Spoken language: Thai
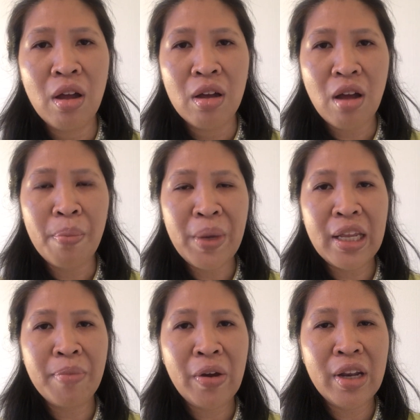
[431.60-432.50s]
ก็ปี
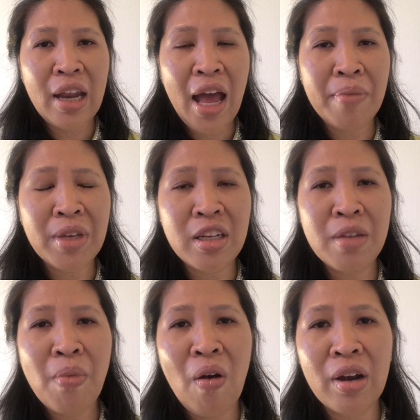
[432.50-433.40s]
นี้ไม่ค่อยได้ทำอย่างที่
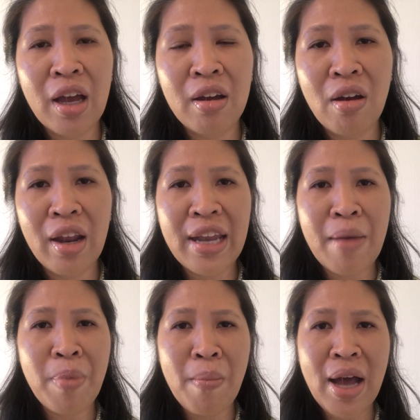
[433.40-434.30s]
บอกนะคะก็รายได้
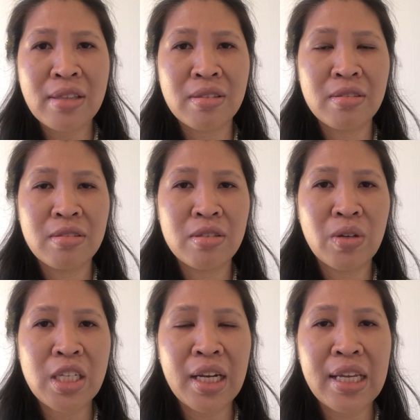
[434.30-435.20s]
ประมาณโดย
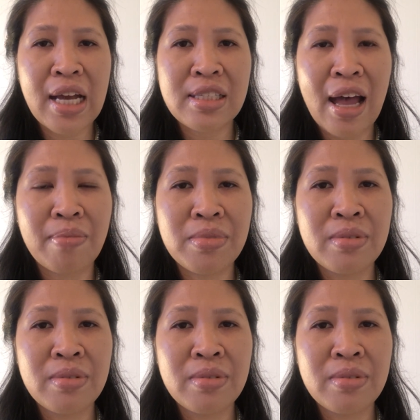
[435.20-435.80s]
เฉลี่ย สาม